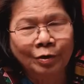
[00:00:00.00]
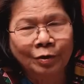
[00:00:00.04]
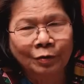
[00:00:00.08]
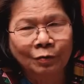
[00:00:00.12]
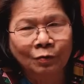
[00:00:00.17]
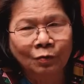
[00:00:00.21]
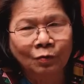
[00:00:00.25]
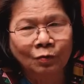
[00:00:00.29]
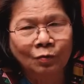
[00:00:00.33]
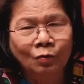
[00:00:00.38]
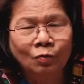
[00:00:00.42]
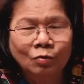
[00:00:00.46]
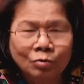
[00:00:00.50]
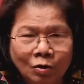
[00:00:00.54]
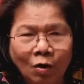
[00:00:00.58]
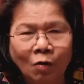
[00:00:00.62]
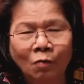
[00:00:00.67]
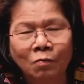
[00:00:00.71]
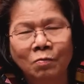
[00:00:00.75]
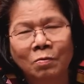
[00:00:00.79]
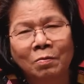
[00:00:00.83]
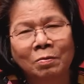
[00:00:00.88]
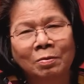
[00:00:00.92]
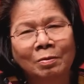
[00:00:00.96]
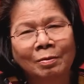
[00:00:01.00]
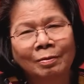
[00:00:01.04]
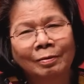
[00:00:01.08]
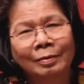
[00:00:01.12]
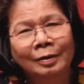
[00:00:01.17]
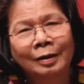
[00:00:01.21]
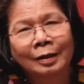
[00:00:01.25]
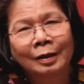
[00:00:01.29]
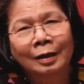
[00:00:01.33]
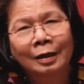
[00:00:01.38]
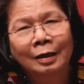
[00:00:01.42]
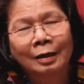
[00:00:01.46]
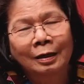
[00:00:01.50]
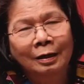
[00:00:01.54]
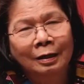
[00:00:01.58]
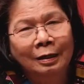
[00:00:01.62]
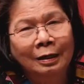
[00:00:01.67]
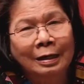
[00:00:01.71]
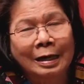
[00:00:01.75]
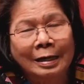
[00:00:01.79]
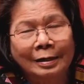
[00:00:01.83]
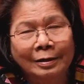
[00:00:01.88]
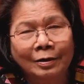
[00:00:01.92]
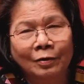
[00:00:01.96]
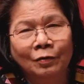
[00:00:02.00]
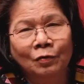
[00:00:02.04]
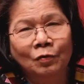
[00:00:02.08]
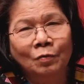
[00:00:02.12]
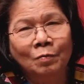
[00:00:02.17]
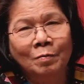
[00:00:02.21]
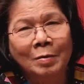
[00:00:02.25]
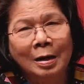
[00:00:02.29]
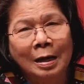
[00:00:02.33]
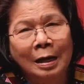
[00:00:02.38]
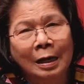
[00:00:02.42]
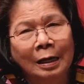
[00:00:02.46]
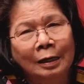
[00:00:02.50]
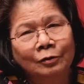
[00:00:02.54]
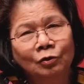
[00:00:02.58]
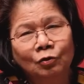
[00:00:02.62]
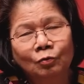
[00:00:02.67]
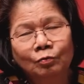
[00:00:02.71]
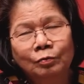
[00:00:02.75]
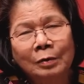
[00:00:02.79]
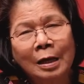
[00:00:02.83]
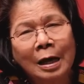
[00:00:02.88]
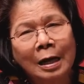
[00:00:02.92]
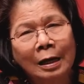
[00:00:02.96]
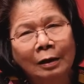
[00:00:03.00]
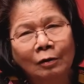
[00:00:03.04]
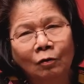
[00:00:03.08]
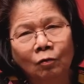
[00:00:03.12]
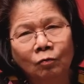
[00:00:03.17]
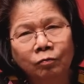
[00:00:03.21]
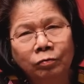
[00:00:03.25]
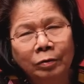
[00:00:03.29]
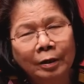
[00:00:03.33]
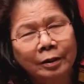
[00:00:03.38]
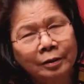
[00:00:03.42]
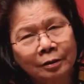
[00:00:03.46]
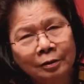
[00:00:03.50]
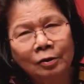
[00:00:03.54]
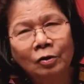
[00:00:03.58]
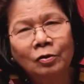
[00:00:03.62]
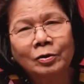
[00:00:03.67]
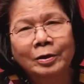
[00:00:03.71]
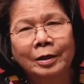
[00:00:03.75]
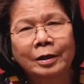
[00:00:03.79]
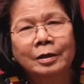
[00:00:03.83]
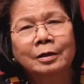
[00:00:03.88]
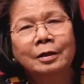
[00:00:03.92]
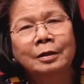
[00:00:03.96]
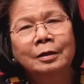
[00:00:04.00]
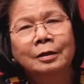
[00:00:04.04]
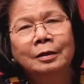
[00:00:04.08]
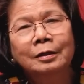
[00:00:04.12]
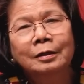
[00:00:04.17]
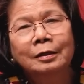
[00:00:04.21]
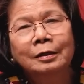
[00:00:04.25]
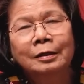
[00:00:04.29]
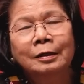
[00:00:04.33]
điều cuối cùng là điều mà chúng ta cũng ít có để ý